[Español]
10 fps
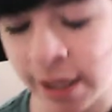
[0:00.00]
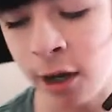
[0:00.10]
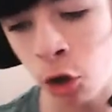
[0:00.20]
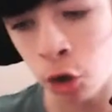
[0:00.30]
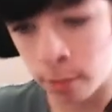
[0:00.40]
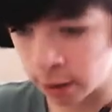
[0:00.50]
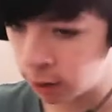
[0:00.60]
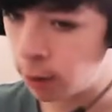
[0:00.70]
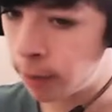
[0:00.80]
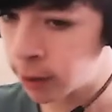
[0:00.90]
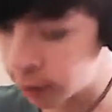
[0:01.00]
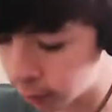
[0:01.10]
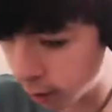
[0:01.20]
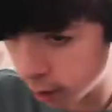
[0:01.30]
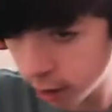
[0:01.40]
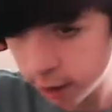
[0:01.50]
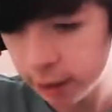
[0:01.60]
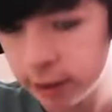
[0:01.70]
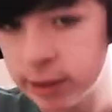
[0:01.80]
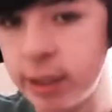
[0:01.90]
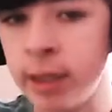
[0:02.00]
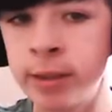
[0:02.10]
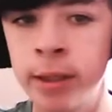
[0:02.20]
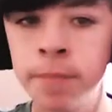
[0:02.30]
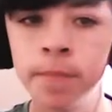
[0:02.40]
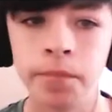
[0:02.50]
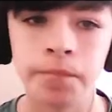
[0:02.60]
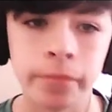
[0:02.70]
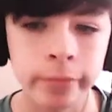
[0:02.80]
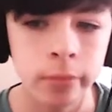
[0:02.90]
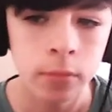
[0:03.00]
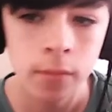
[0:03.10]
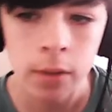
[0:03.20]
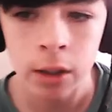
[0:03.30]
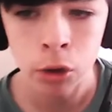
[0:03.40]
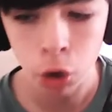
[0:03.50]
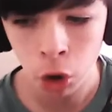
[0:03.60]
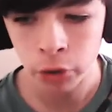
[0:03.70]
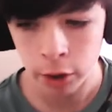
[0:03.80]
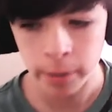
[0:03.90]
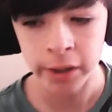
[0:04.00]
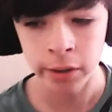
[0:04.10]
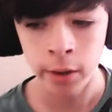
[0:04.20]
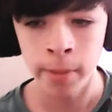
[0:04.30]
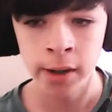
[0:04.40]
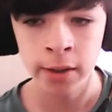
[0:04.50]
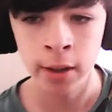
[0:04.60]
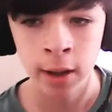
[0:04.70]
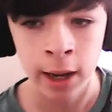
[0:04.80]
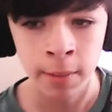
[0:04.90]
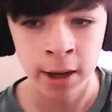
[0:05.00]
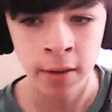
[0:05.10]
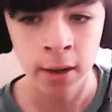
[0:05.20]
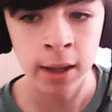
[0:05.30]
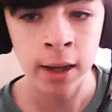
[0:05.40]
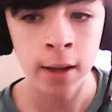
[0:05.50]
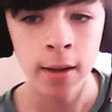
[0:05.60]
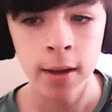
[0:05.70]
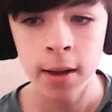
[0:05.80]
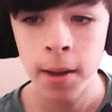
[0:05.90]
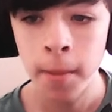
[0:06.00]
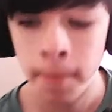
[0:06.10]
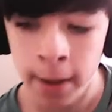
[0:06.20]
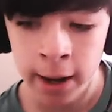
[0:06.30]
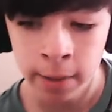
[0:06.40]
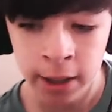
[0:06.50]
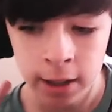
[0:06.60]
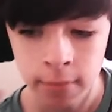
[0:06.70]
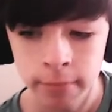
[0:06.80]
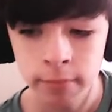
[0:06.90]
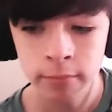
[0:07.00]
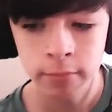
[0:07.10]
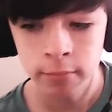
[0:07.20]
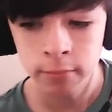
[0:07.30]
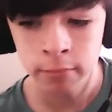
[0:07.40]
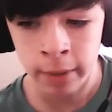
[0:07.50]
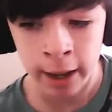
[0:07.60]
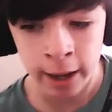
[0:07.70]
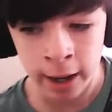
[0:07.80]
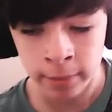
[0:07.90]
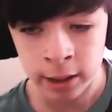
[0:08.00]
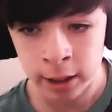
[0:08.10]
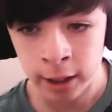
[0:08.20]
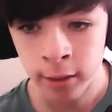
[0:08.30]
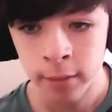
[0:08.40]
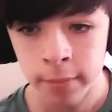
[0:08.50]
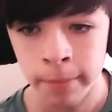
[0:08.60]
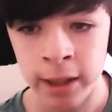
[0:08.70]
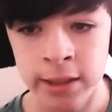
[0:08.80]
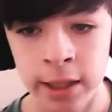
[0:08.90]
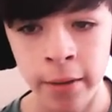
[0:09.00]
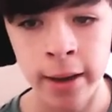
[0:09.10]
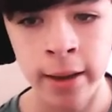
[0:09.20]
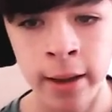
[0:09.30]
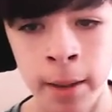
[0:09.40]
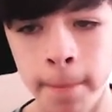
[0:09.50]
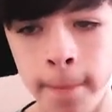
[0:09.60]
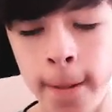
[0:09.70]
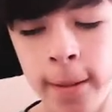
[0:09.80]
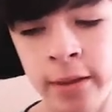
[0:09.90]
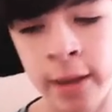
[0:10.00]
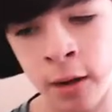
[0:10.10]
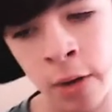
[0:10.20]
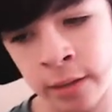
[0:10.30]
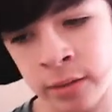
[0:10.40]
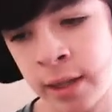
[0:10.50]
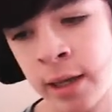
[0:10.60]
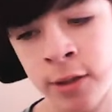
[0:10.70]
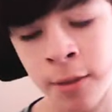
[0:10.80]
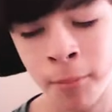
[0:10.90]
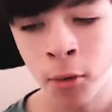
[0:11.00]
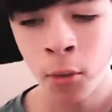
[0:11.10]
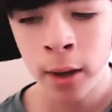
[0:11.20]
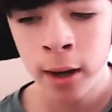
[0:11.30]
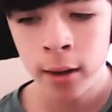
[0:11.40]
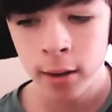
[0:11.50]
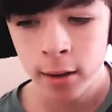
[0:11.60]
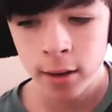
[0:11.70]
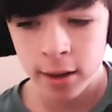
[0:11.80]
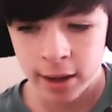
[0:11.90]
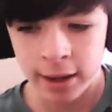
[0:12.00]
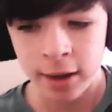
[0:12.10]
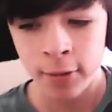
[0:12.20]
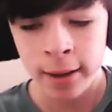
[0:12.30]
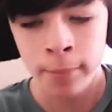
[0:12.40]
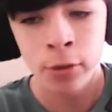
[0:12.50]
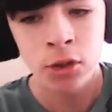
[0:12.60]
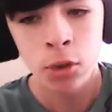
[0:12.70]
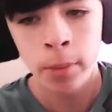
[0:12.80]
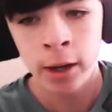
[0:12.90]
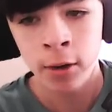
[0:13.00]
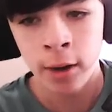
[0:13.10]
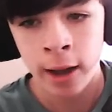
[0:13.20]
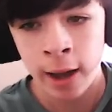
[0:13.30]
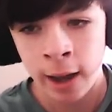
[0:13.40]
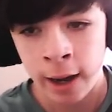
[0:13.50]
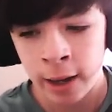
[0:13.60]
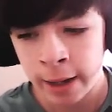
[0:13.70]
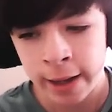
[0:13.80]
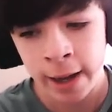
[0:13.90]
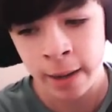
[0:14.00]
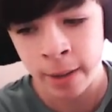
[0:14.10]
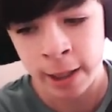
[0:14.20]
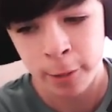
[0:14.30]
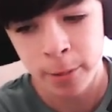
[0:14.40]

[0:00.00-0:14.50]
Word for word: otro partido aparte. Sí que sí, otro partido aparte Alemania-Bélgica. Para mí, para mí, ¿eh? pasa Bélgica. Tiene una selección muy buena y creo que muy superior a la que es Alemania.